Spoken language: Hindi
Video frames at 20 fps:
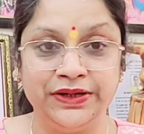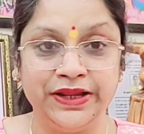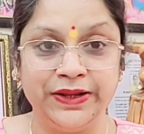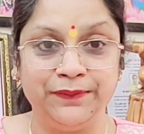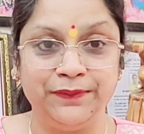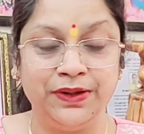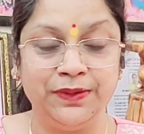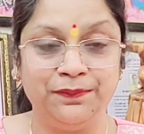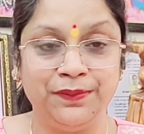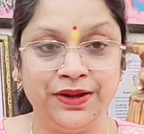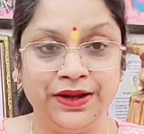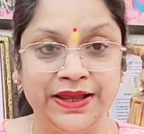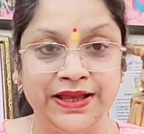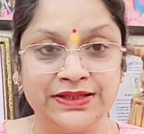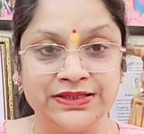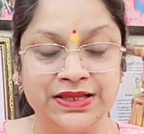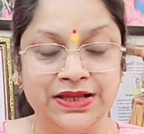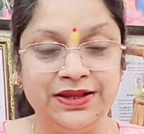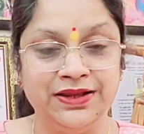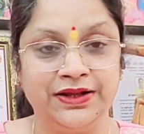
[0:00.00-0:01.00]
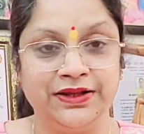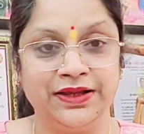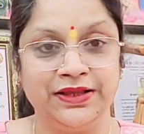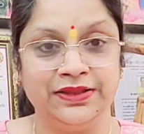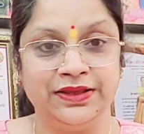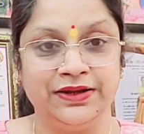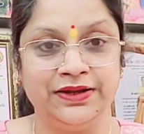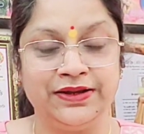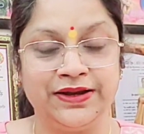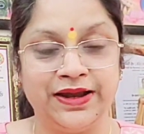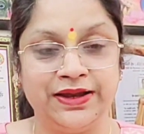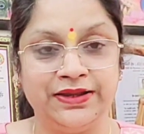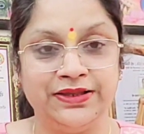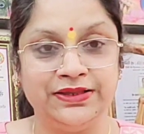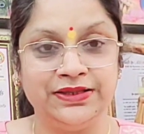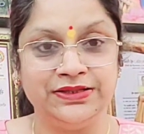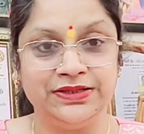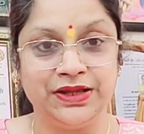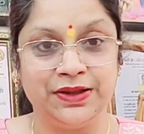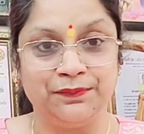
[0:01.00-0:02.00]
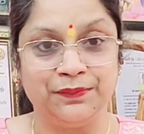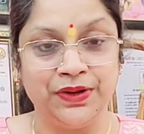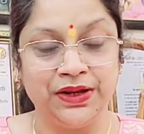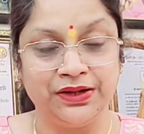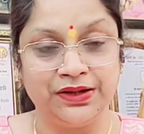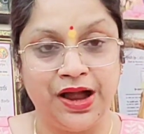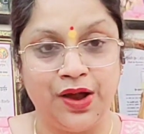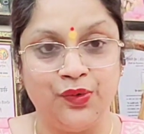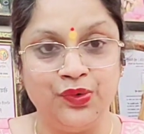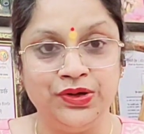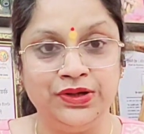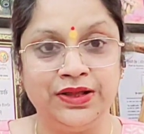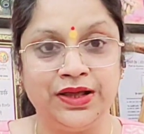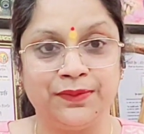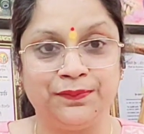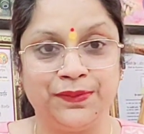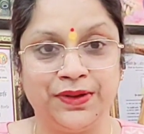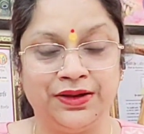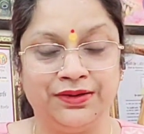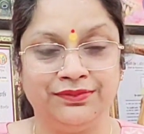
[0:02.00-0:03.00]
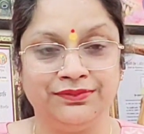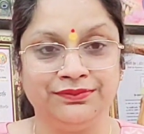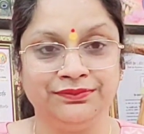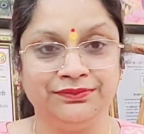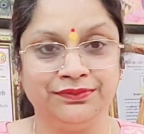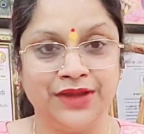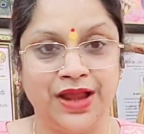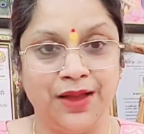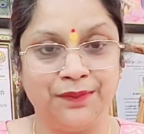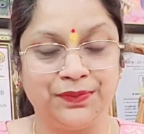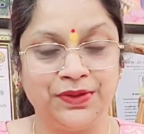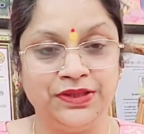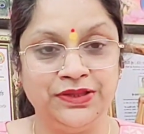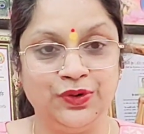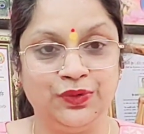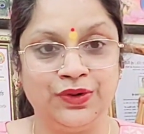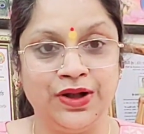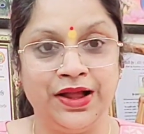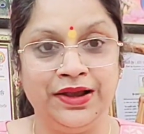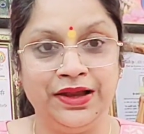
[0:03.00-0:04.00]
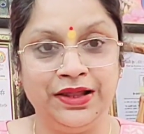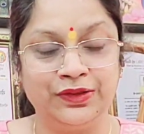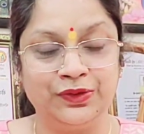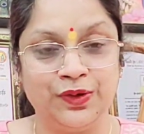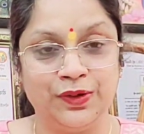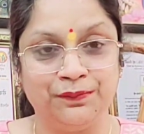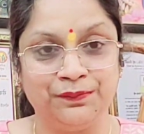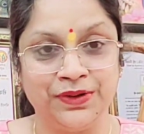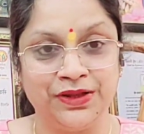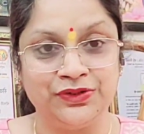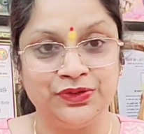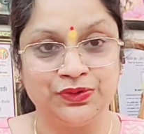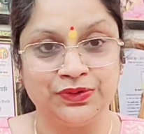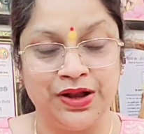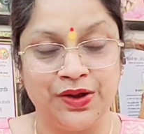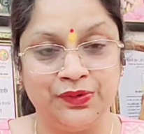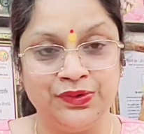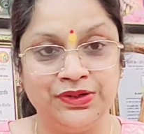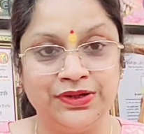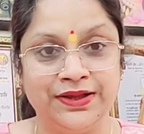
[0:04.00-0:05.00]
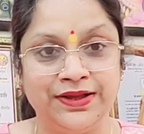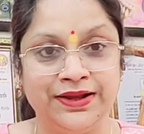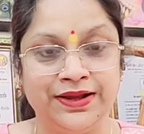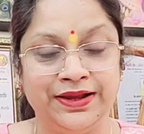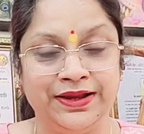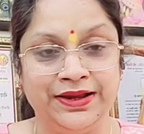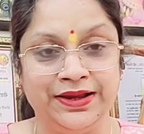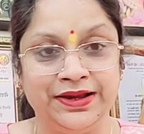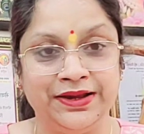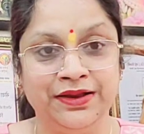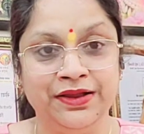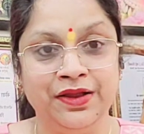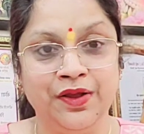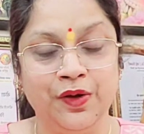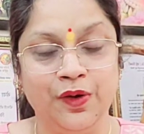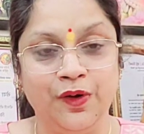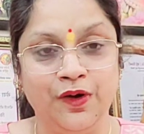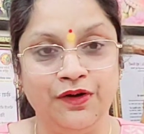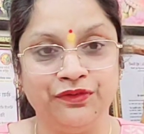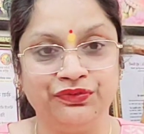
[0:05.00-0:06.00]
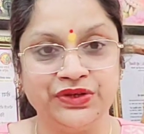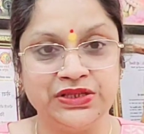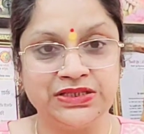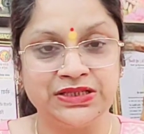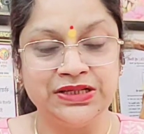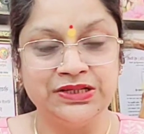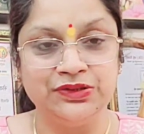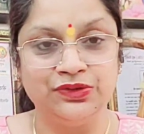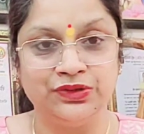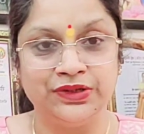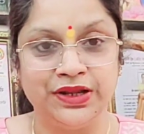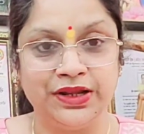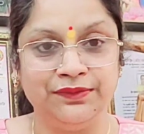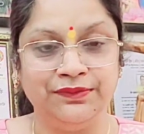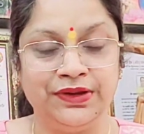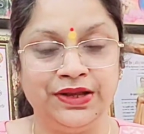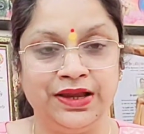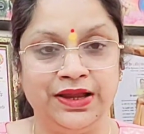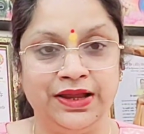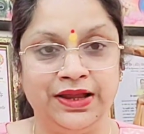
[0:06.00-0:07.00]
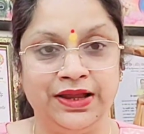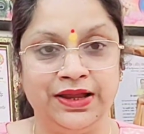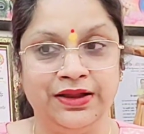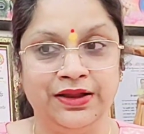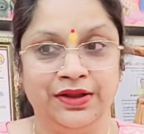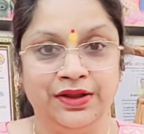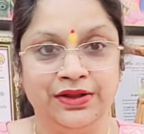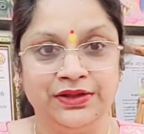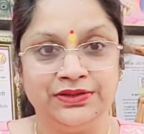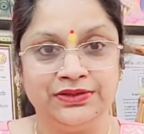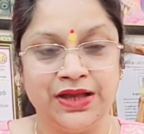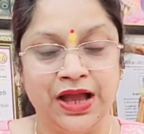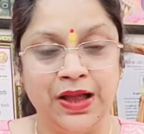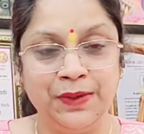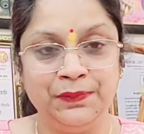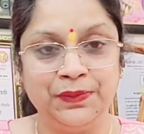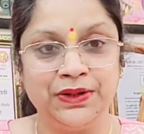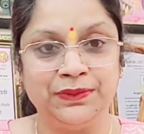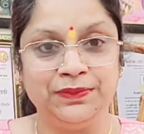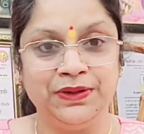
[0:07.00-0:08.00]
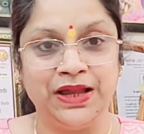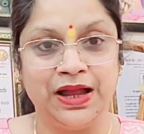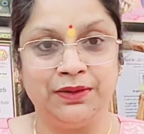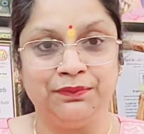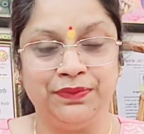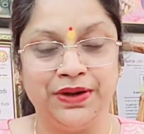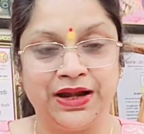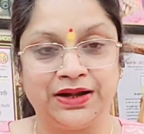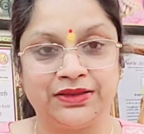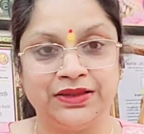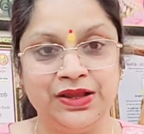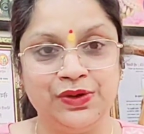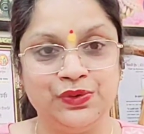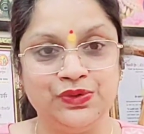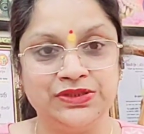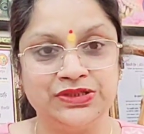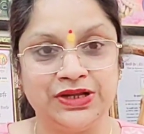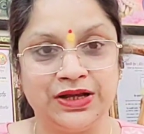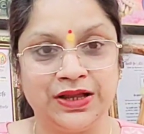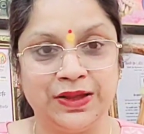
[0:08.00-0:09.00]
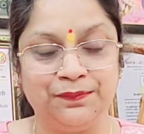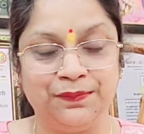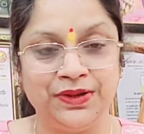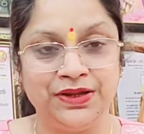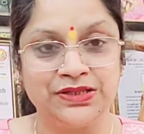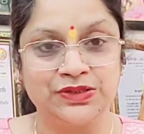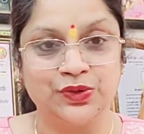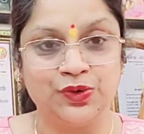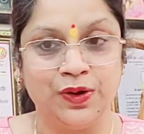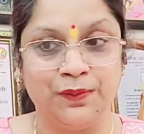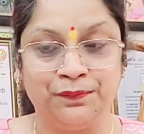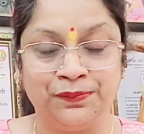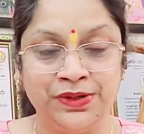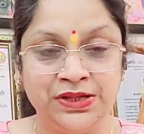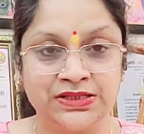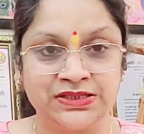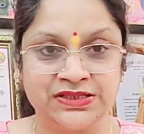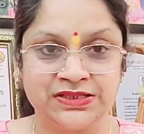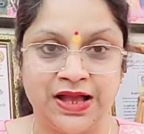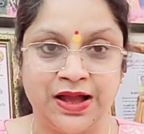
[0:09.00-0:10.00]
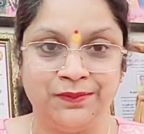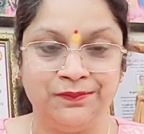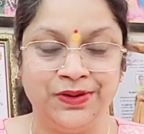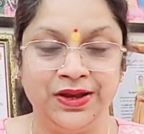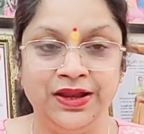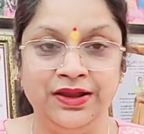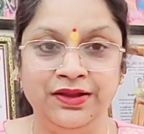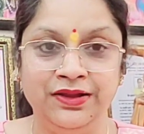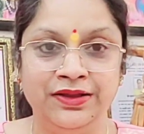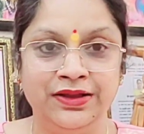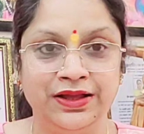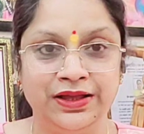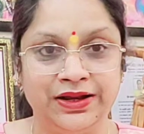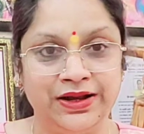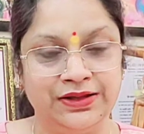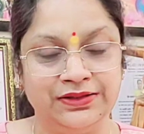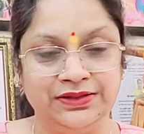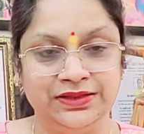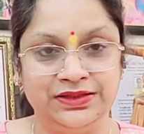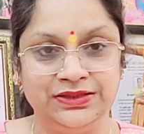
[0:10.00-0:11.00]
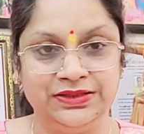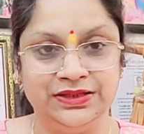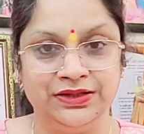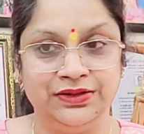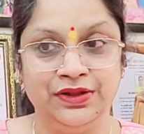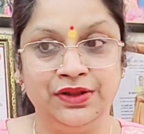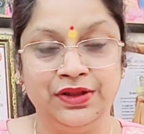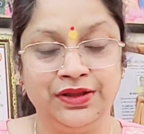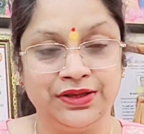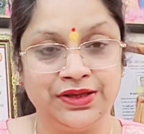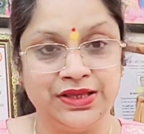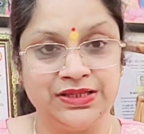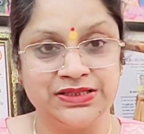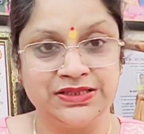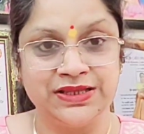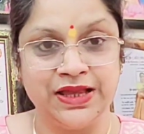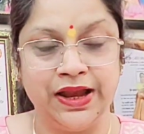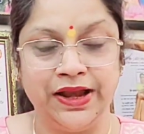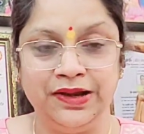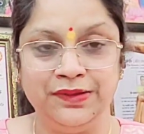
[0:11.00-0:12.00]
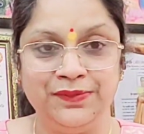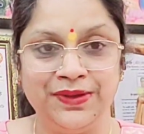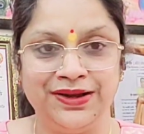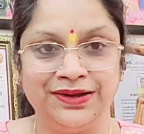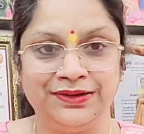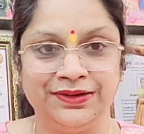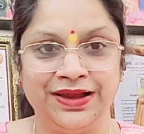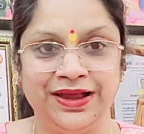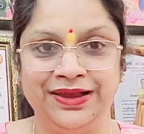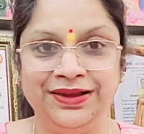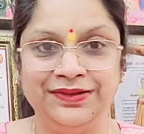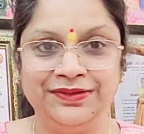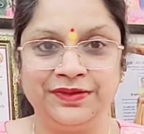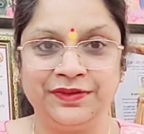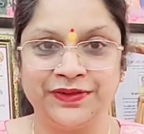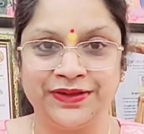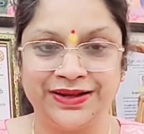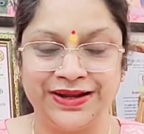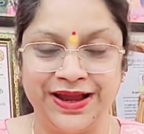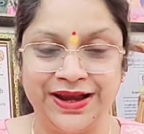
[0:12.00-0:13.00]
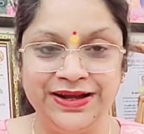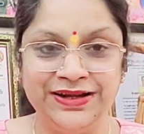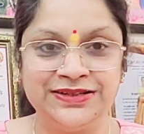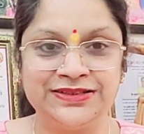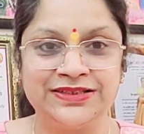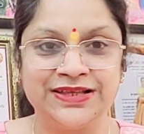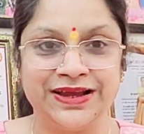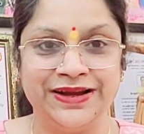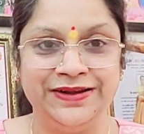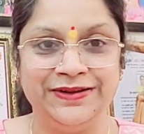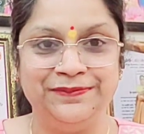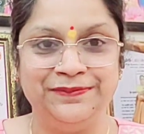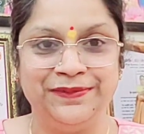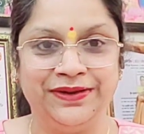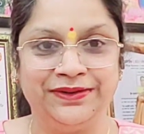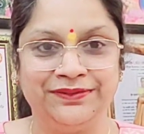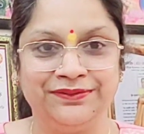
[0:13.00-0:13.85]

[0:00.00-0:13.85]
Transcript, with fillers: टेबल पर ऐसे ही रखे देने रहने दीजिए अपने काउंटर पर आपकी दुकान है तो अपना जो काउंटर है ऑफिस की जो टेबल है जहाँ पर भी आप बैठते हैं उस जगह पर इसको अपने सामने रख दीजिए किस साइड में रखना है राइट साइड में